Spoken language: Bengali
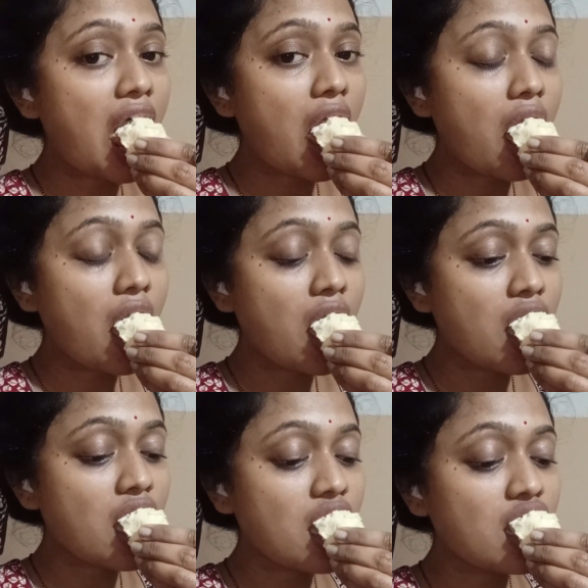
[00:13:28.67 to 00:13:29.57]
তোমাদের
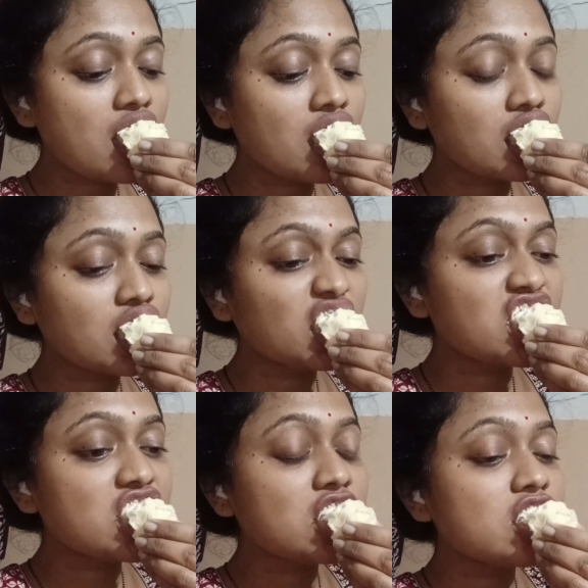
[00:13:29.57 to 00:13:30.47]
দাদাভাইয়ের নেক্সট উইকে
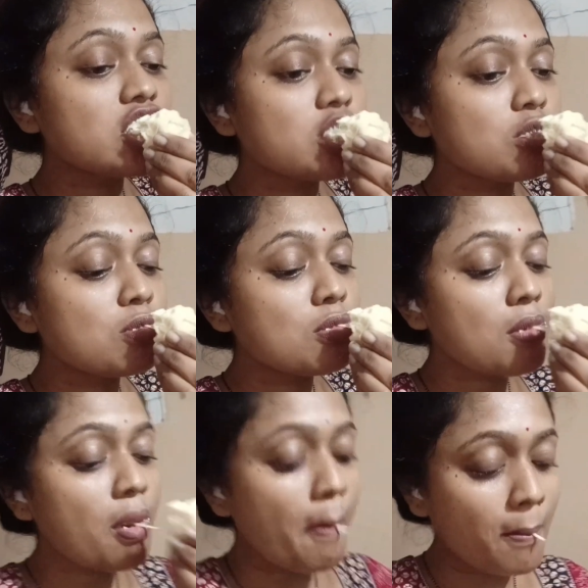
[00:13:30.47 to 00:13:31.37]
মানে এই
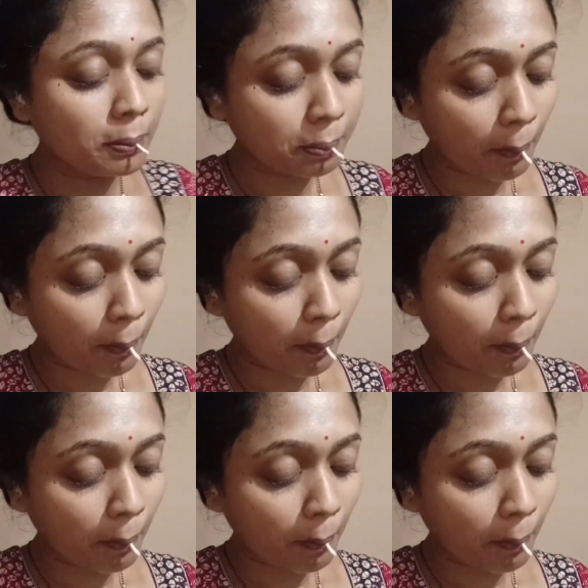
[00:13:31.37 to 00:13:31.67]
সপ্তাহের শেষেই